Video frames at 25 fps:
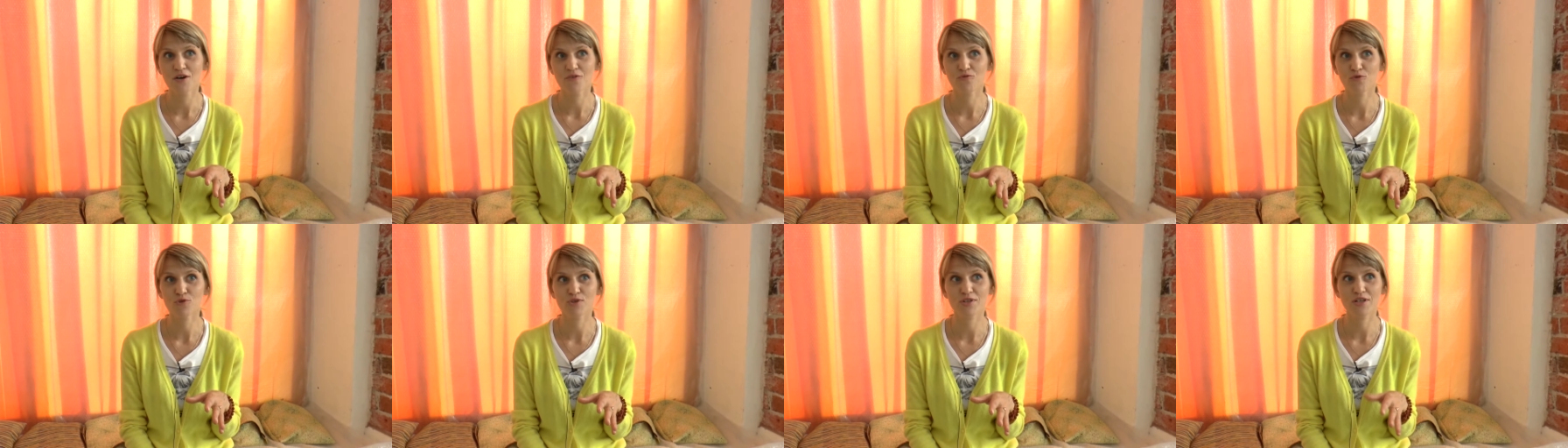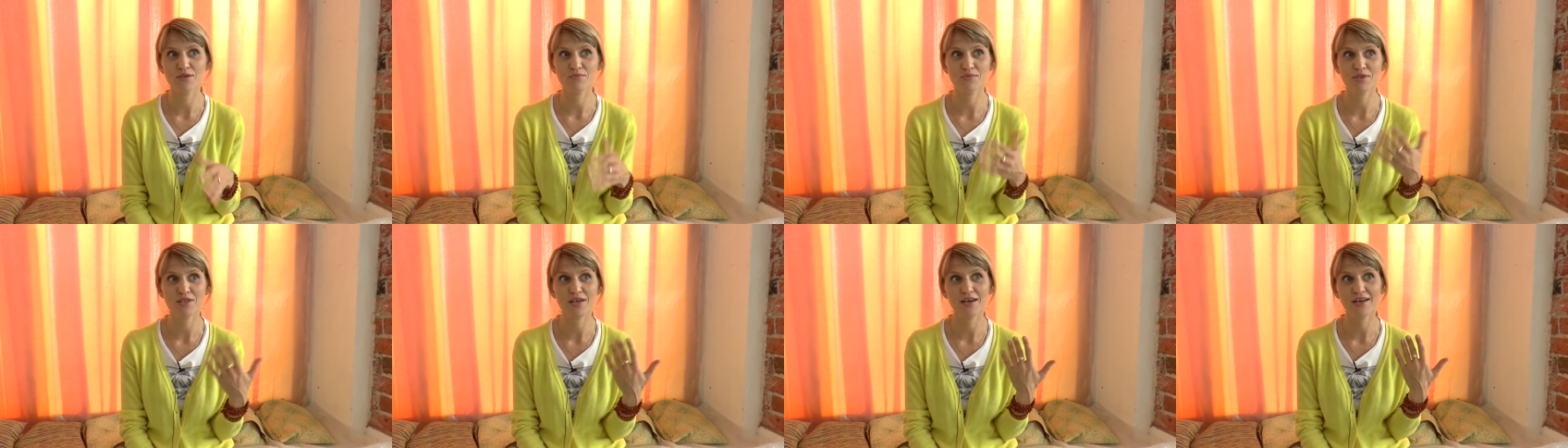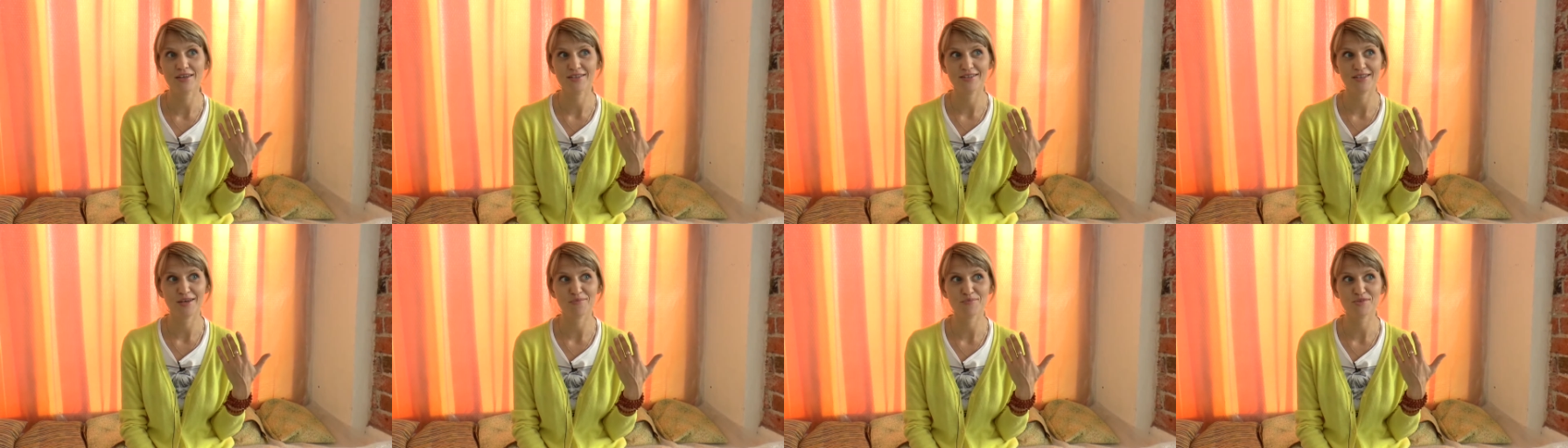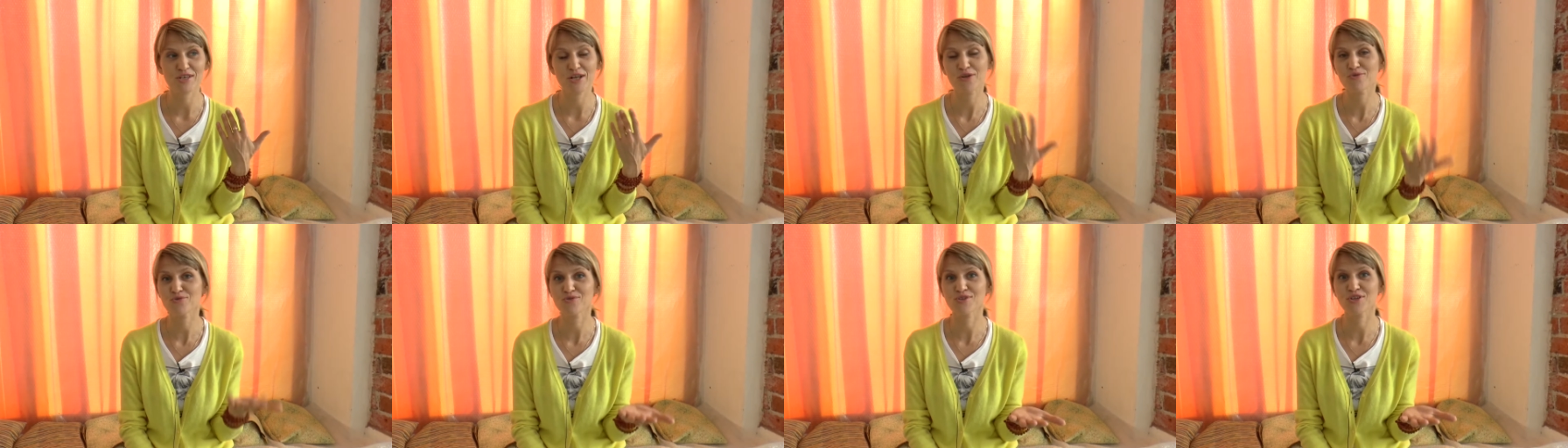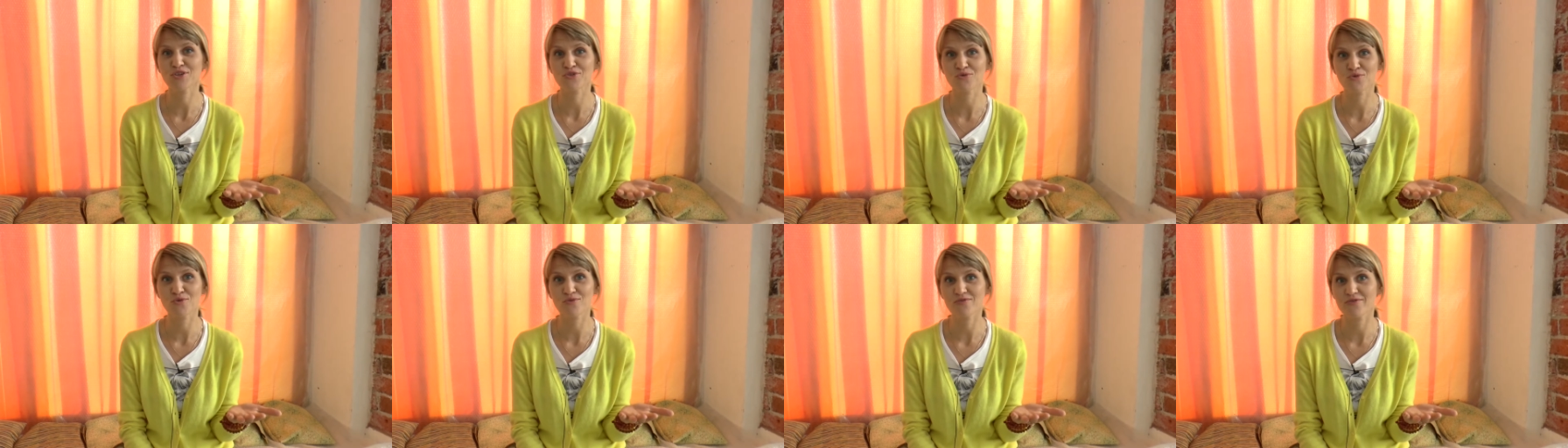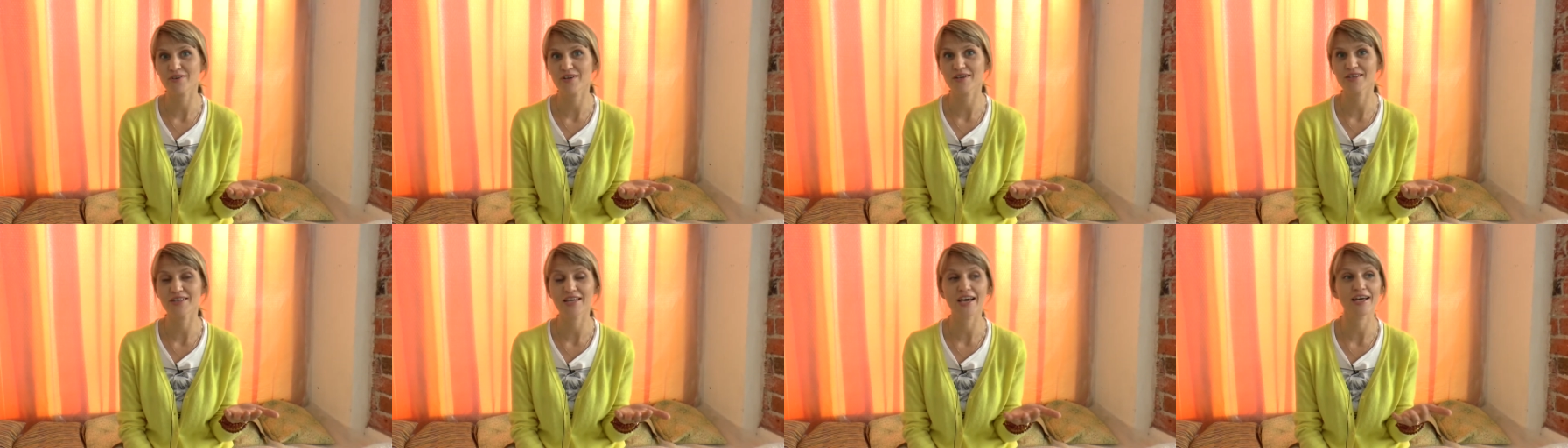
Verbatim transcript: Вот для меня это абсолютно новое.